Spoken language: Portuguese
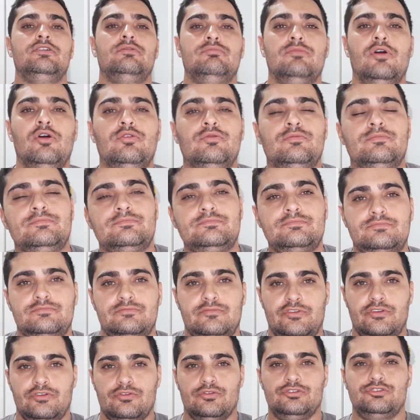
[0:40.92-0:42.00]
Bom,
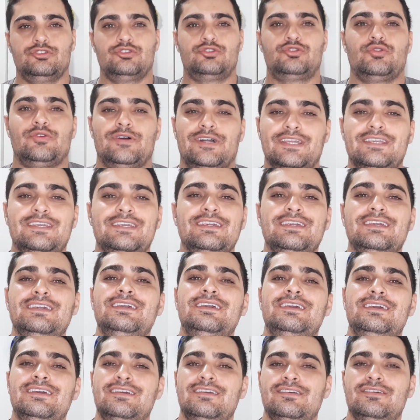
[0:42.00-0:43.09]
hoje eu tô aqui,
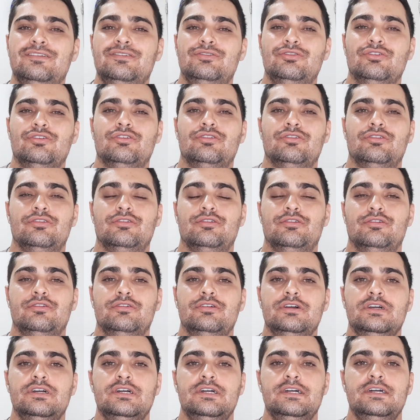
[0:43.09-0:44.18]
tô
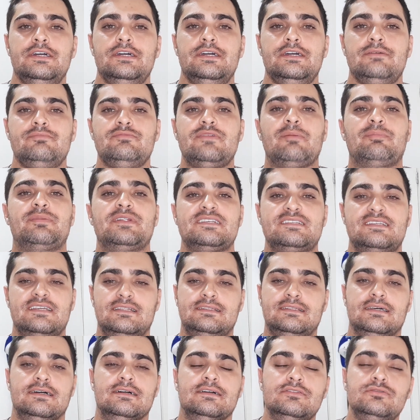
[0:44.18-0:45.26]
me
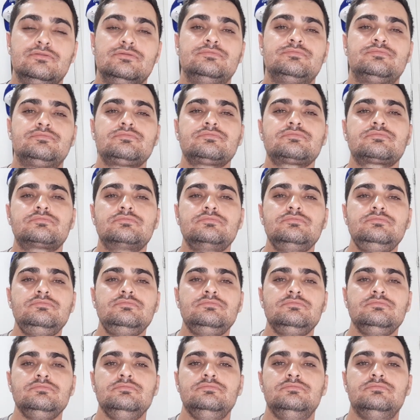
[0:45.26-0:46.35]
apresentando.
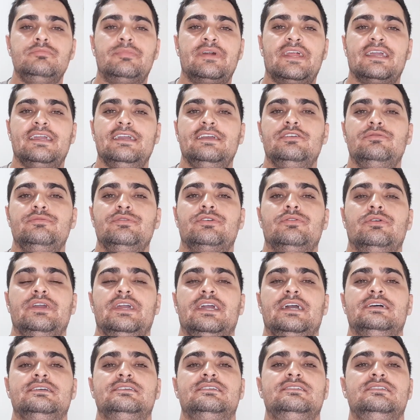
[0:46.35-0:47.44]
Para quem não me
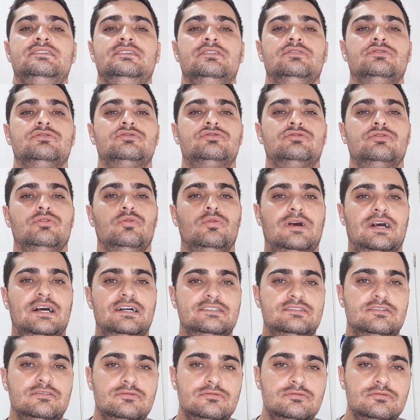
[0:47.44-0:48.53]
conhece, eu sou o
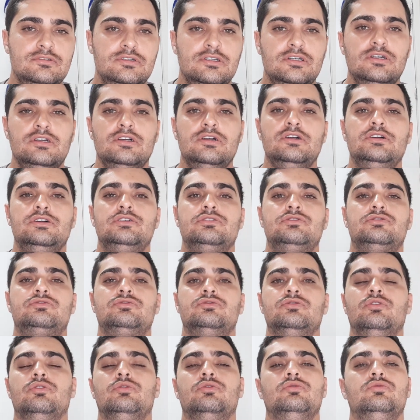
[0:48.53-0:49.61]
Aislon,
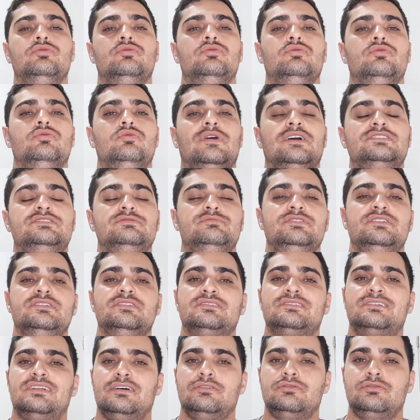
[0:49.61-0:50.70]
sou o
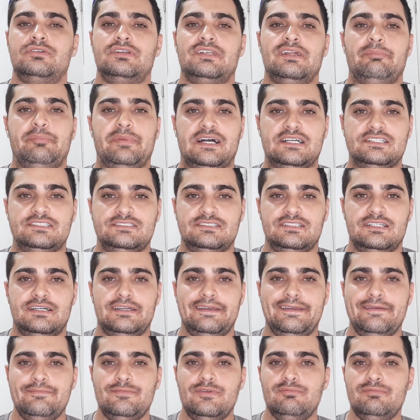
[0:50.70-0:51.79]
administrador da página
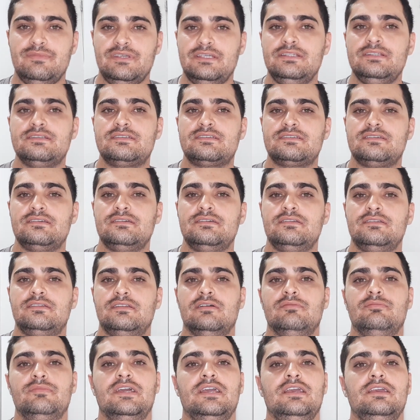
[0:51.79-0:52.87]
M Minis,
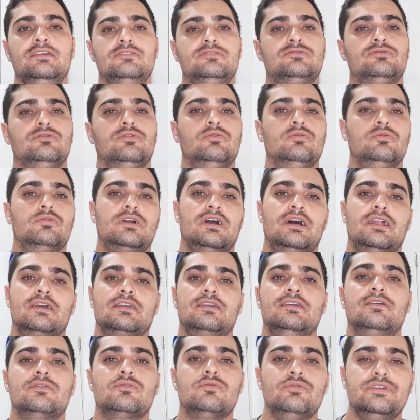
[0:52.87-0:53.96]
também sou o cara
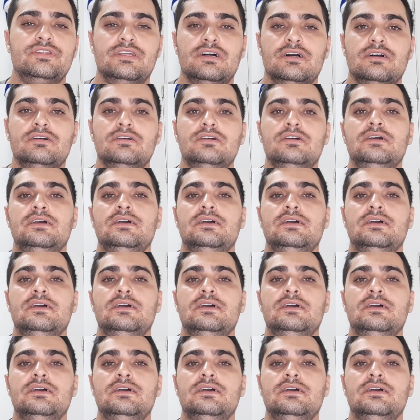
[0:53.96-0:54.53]
que cuida